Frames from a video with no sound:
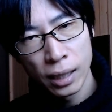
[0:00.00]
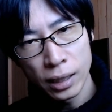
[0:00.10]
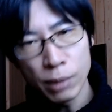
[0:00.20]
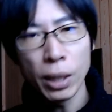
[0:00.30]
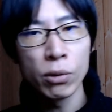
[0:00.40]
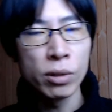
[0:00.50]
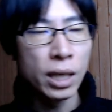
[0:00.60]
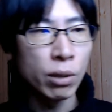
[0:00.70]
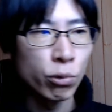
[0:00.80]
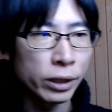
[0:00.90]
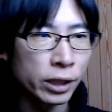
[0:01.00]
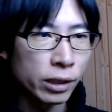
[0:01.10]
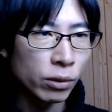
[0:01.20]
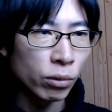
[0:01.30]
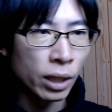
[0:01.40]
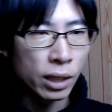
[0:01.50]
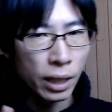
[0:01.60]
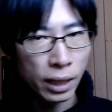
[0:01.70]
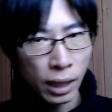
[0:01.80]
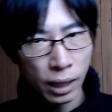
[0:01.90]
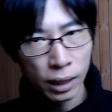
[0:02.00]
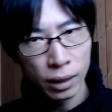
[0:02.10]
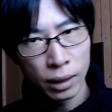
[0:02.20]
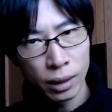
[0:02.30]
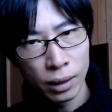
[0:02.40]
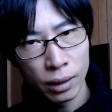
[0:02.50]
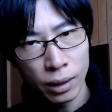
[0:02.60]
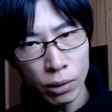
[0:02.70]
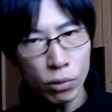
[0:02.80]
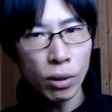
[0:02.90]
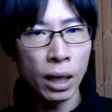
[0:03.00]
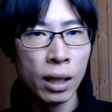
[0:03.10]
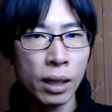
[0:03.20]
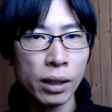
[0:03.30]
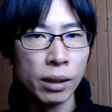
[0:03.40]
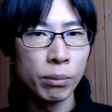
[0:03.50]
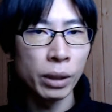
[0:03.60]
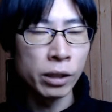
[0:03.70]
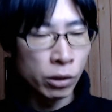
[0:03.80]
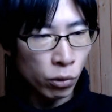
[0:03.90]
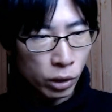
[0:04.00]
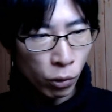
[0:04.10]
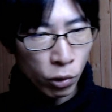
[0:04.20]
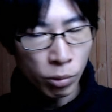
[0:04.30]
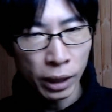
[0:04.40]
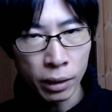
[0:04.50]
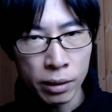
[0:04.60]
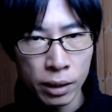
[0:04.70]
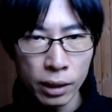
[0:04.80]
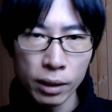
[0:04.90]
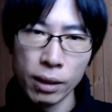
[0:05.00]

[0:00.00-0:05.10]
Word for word: 今の政府は信用できないからっていうのがまあ、非常に多いわけですね。